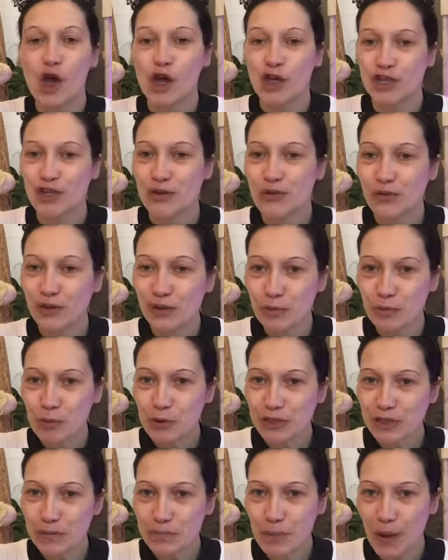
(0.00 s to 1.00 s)
Euh, je fais une
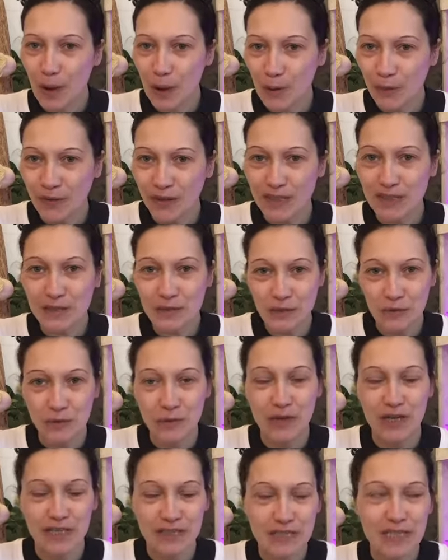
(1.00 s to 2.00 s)
petite parenthèse
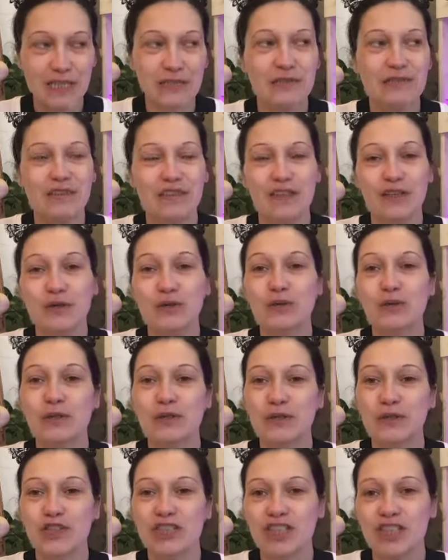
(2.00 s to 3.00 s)
euh, à cette vidéo
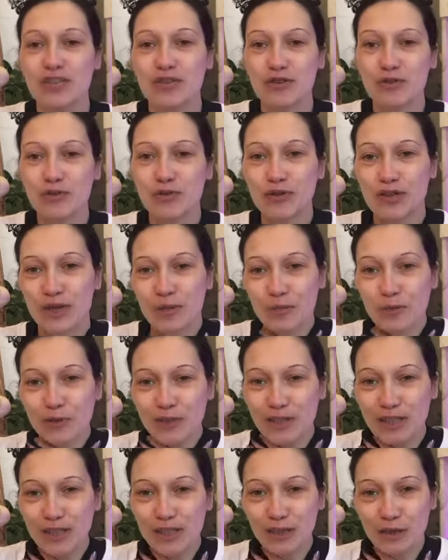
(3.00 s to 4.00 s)
parce que j'ai une,
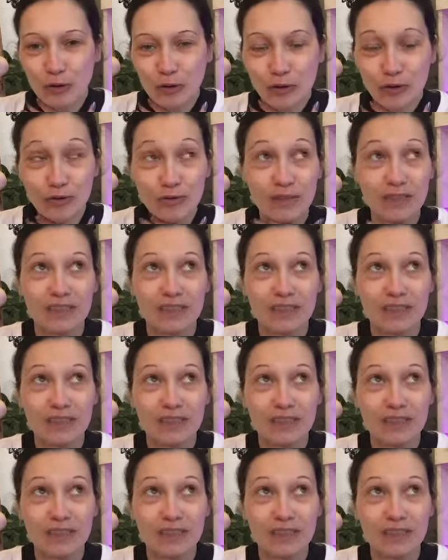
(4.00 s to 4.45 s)
abonnée euh,